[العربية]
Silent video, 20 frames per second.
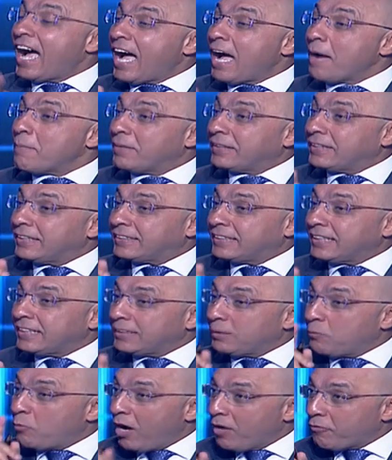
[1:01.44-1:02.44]
احمد
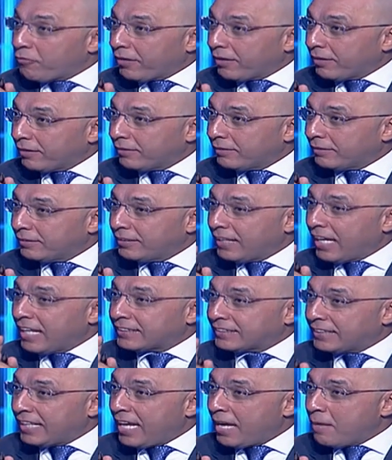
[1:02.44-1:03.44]
السيسي موافق
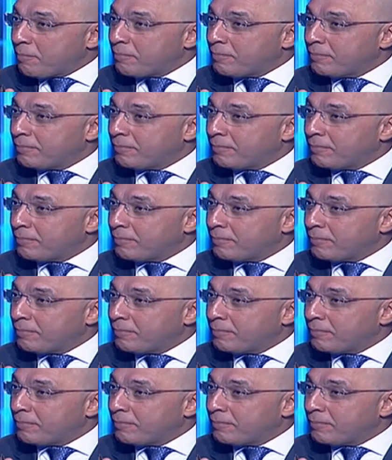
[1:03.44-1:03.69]
يا اسلام